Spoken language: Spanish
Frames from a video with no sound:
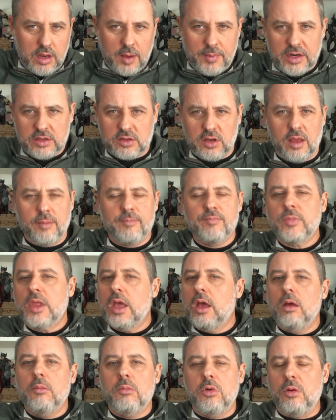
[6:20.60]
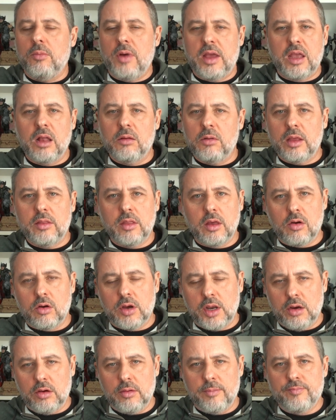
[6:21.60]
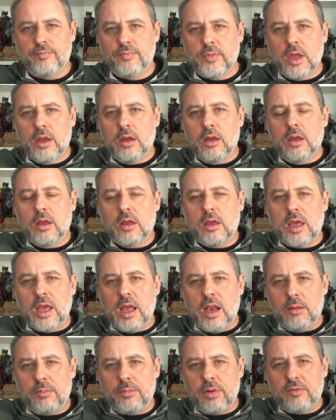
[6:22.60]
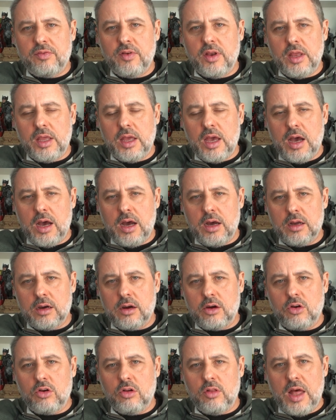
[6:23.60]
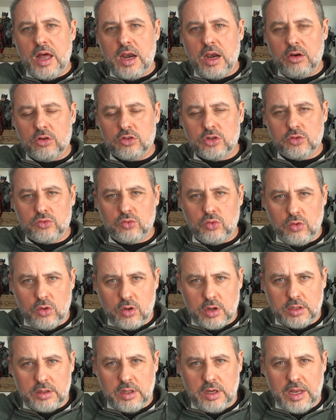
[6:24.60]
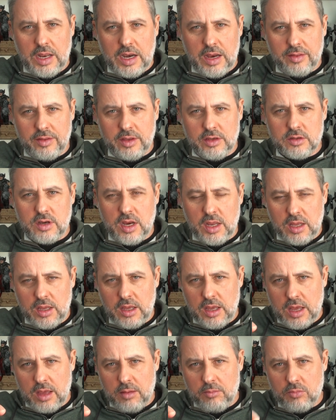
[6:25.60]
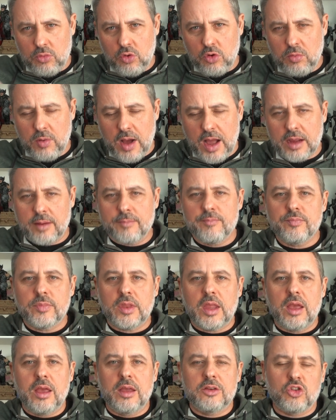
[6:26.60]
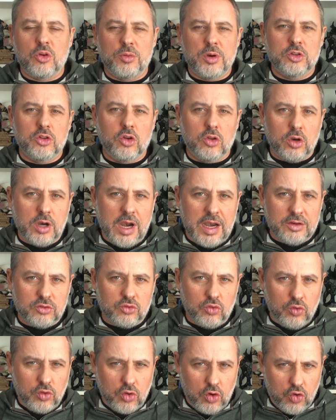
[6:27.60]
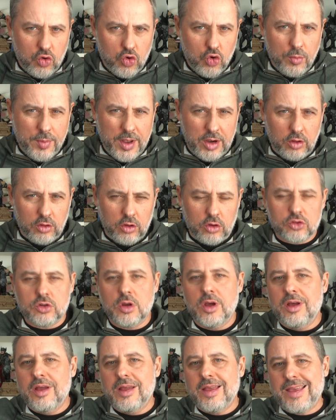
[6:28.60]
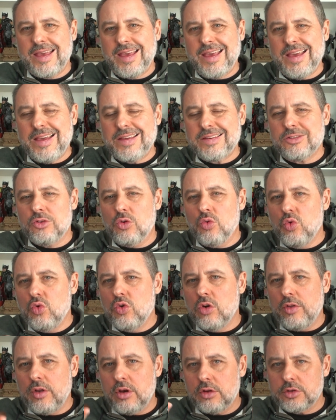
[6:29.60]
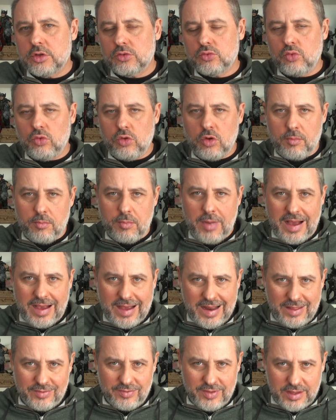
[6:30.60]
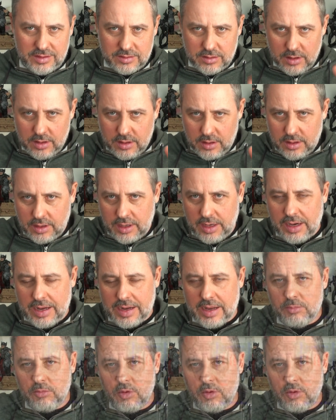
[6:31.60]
llamarse, pero Michael Bay dijo que no, que él prefería rodar en los estudios que tenía la Disney en Burbank, sobre todo en el estudio número 2, que es uno de los estudios más grandes que en aquel